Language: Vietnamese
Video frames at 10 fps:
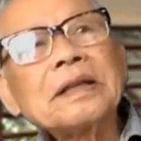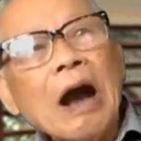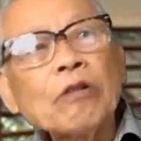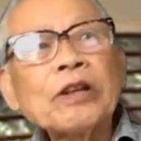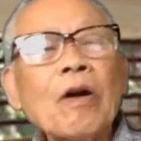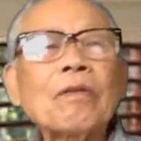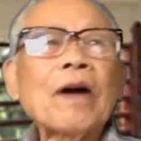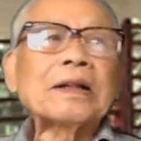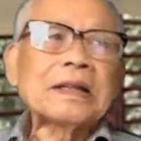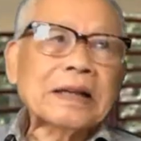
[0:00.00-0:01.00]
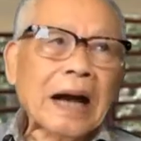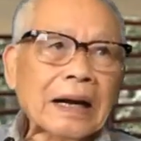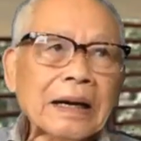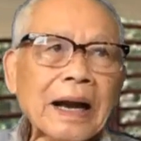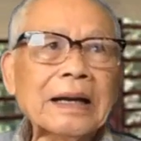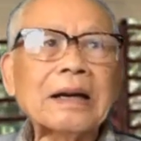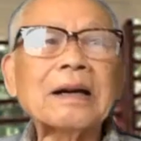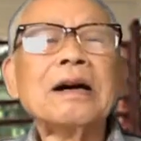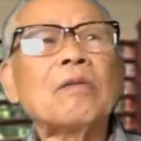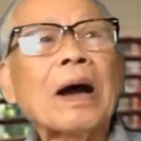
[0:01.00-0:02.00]
giáo triều Vatican hay là
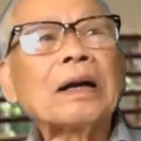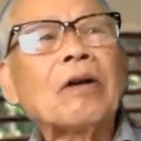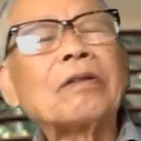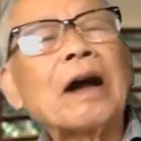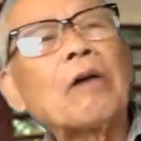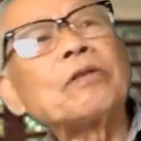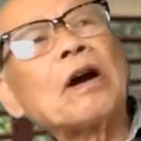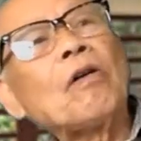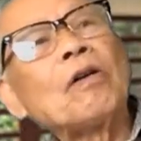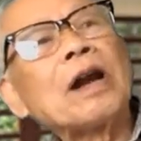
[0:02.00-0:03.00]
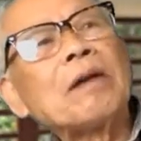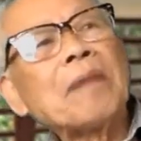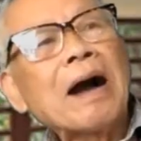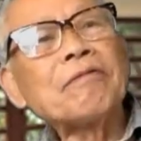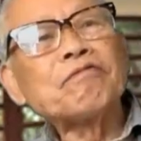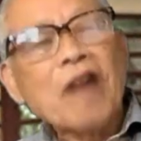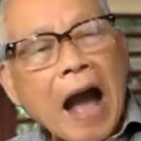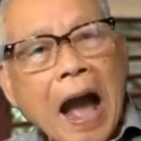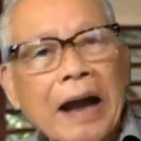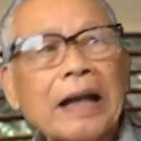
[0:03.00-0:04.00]
cơ quan đầu não của giáo hội La Mã
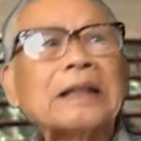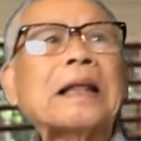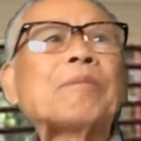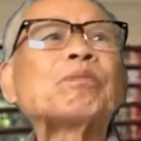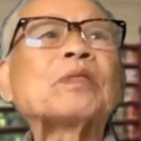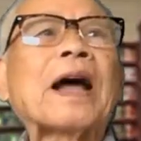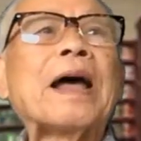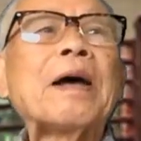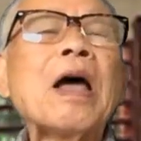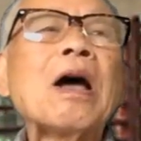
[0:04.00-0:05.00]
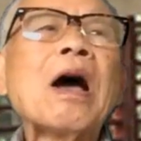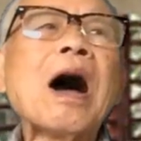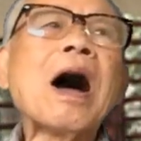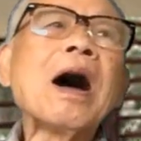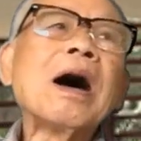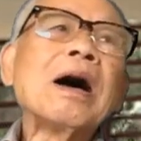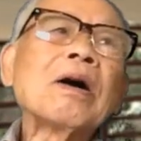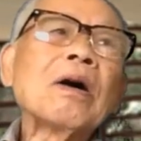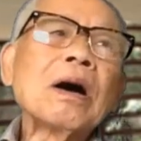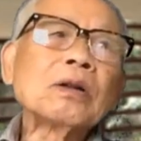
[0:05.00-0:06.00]
và cái tập thể
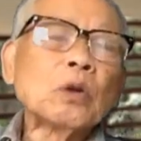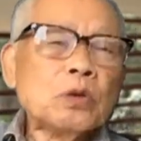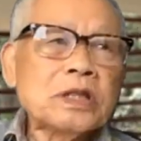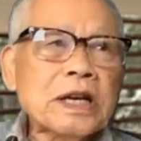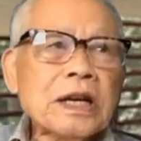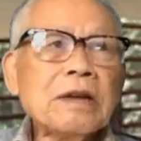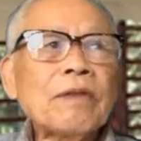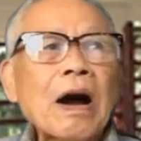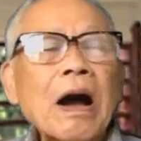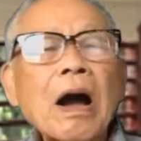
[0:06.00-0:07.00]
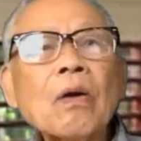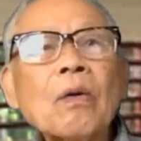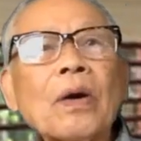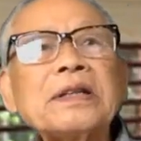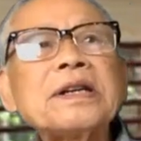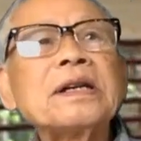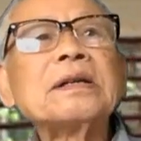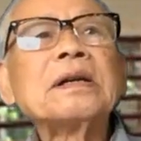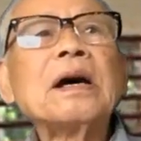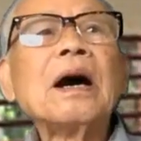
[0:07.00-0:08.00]
uh, tu sĩ và con
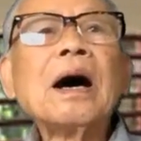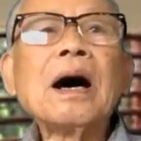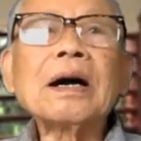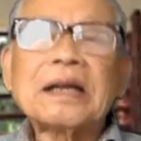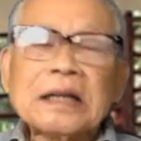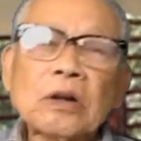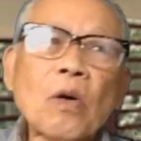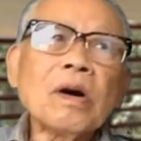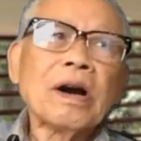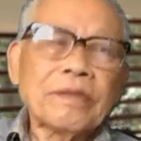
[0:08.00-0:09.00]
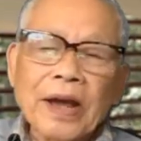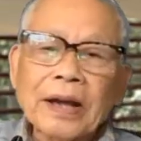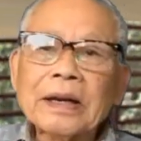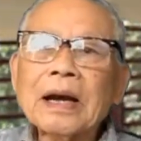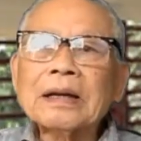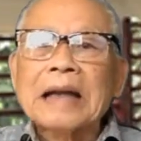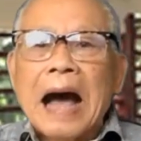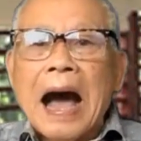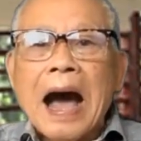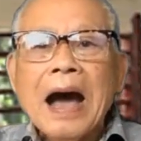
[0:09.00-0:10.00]
chiên uh, Kitô người Việt
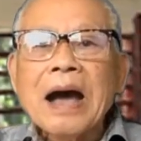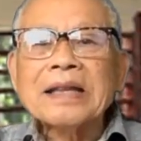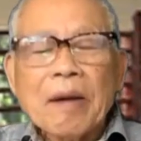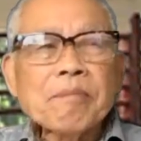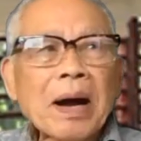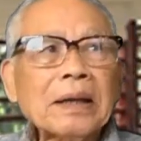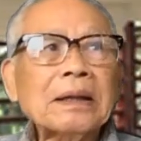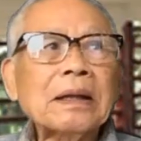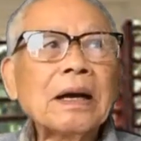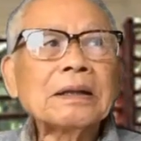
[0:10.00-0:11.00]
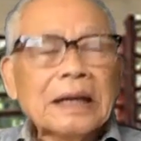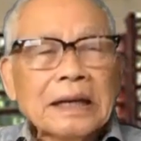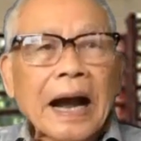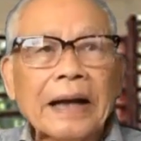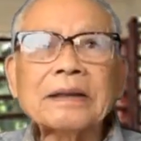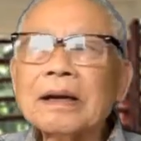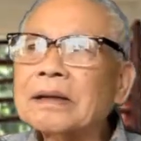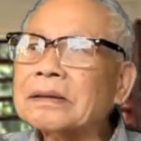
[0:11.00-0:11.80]
đã nhắm mắt thi hành